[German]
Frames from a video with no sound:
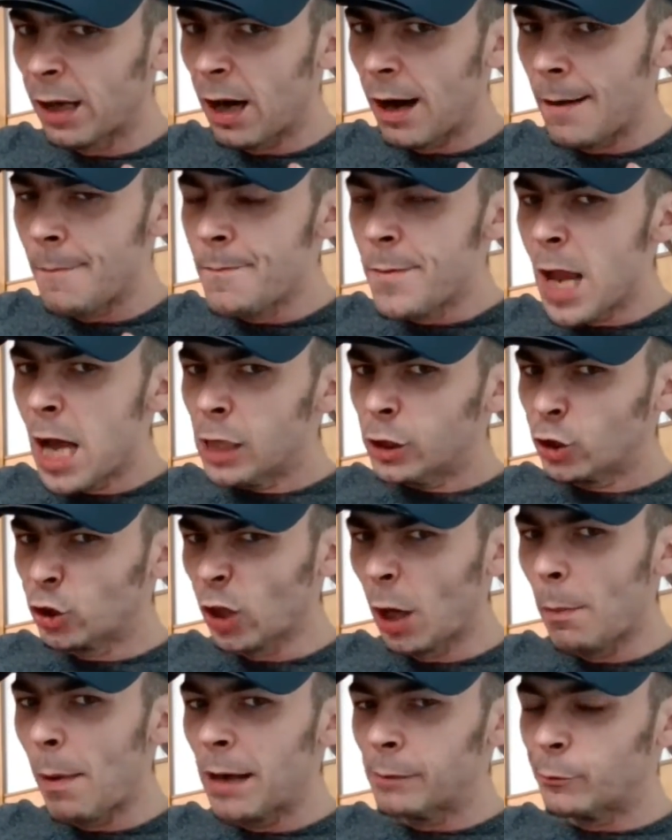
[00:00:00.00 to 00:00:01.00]
auch.
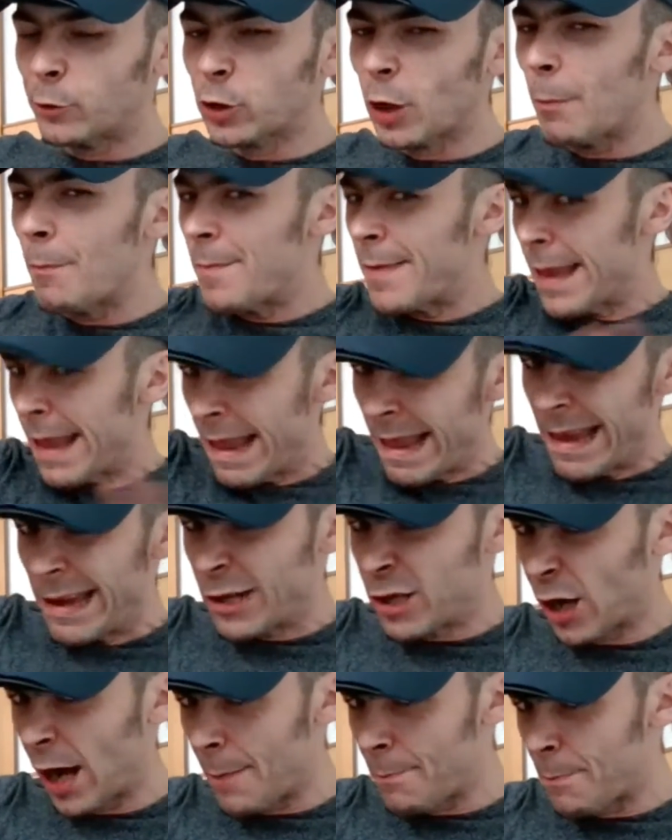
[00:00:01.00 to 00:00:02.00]

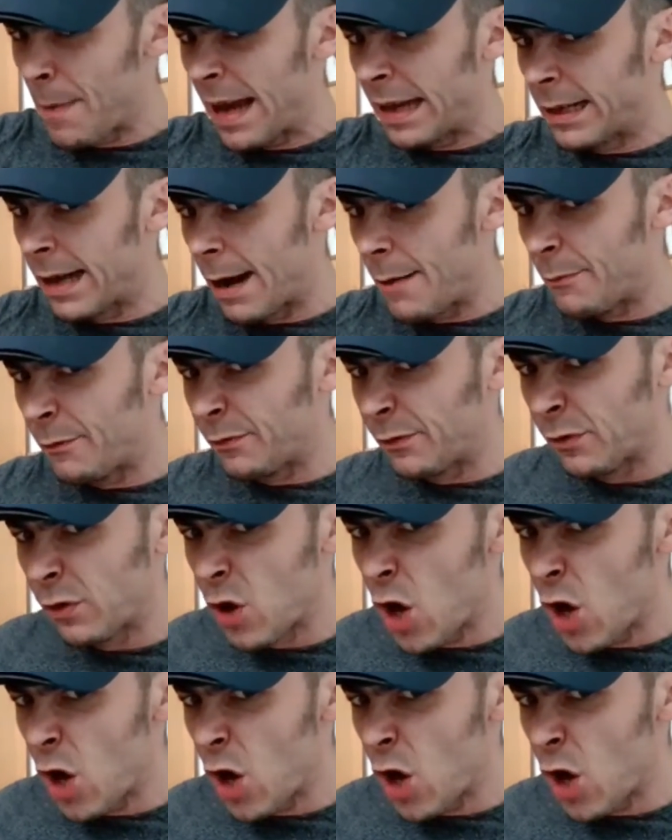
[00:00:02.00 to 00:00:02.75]
Ich schreibe meinen Kampf.